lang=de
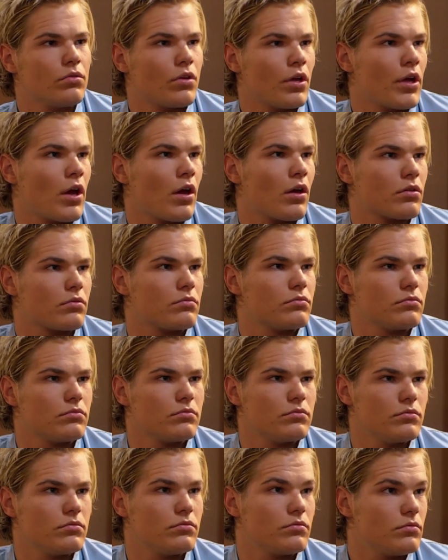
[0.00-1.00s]
Naja,
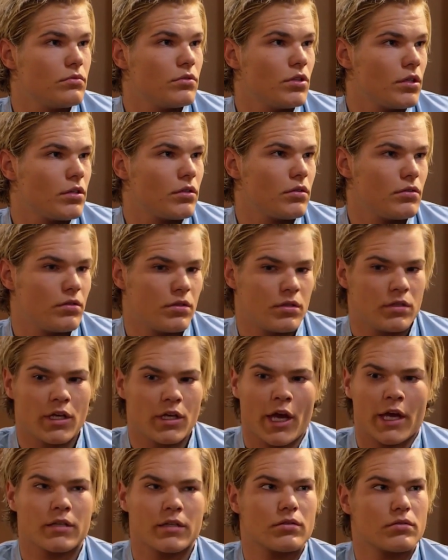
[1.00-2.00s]
nicht, nicht
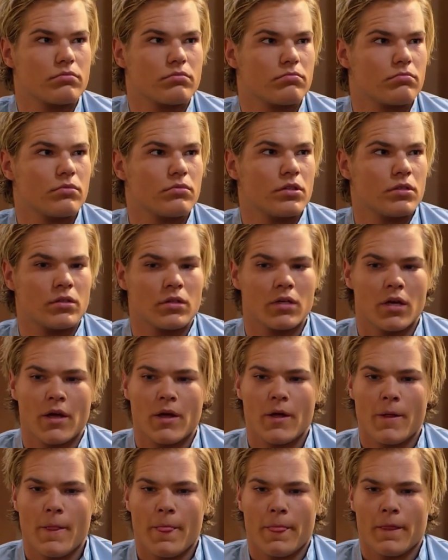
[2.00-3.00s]
direkt. Ich,
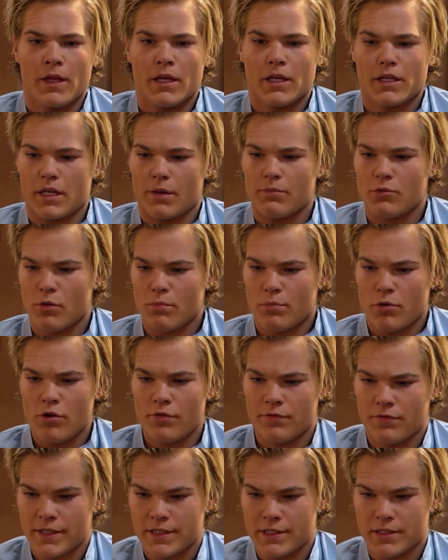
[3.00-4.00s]
ich habe nur einen
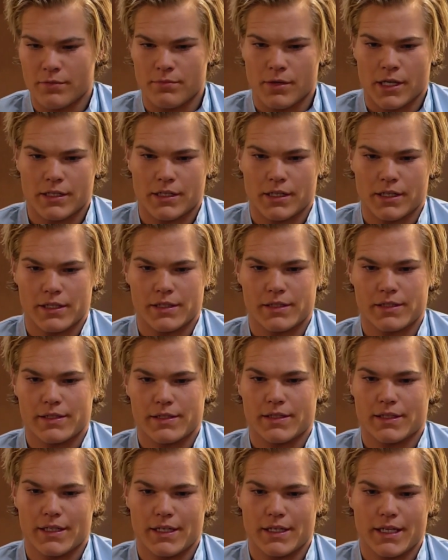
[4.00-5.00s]
blöden Witz gemacht,
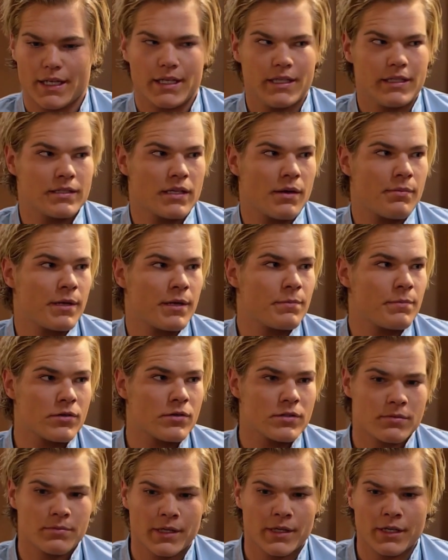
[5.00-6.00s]
als Elisabeth bei
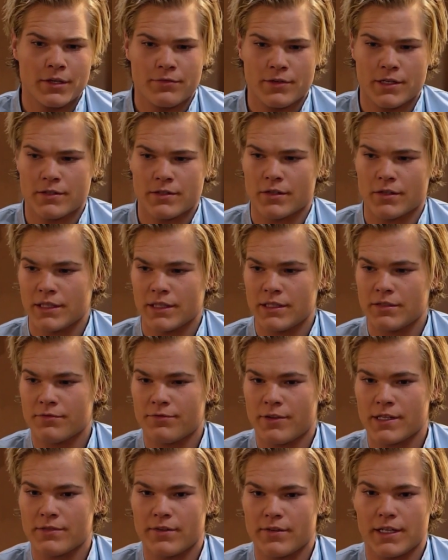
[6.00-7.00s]
unserem Grillfest einen
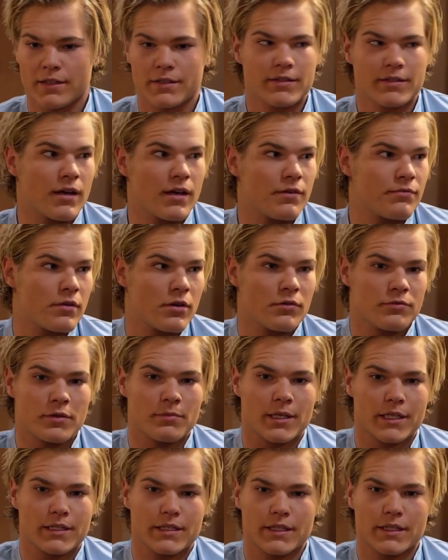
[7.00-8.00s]
Riesenfass wegen des Grafen
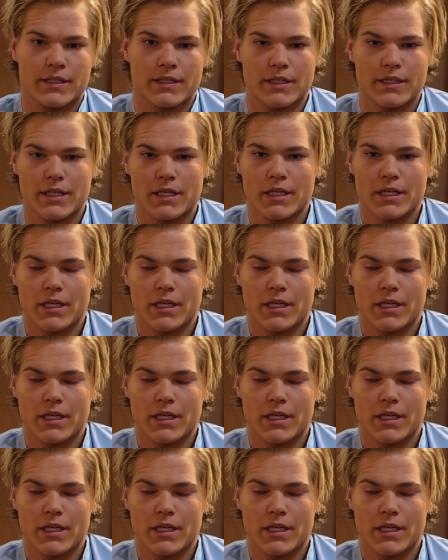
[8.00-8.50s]
aufgemacht. Warum